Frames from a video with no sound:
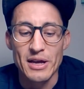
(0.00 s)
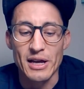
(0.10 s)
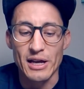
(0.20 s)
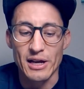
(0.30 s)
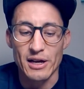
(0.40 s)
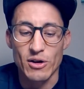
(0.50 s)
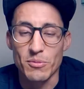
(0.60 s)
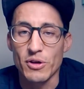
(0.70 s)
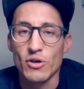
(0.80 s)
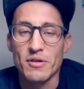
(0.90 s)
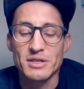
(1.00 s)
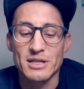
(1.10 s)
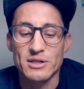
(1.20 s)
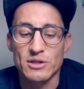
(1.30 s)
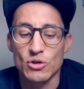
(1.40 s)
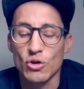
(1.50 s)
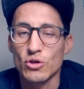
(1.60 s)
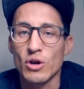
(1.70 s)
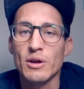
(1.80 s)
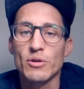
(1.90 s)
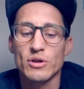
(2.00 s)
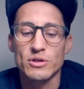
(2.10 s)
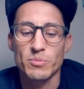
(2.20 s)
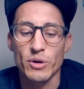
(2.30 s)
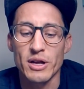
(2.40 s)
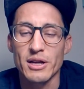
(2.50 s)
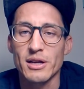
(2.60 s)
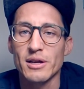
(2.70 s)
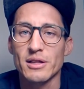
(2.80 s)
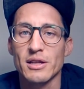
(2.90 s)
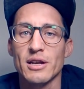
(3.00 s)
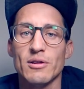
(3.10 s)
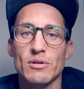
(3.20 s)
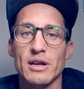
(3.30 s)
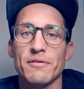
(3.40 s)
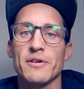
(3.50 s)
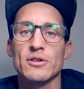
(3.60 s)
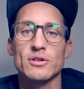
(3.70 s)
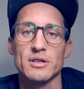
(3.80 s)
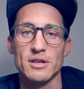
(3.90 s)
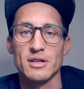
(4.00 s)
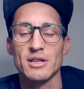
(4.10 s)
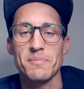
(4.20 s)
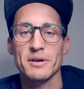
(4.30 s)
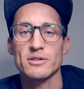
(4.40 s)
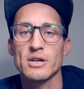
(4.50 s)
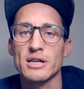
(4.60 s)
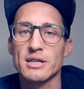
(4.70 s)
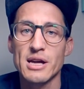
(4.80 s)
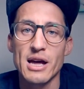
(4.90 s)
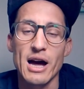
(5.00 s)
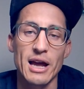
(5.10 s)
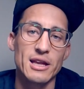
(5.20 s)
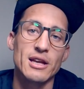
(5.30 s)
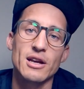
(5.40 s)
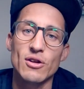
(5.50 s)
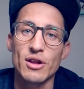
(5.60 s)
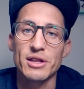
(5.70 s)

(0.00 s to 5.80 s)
Eh, como digo, a veces todos estos libros por ahí tienen efectos en distintas personas. Hay gente que no le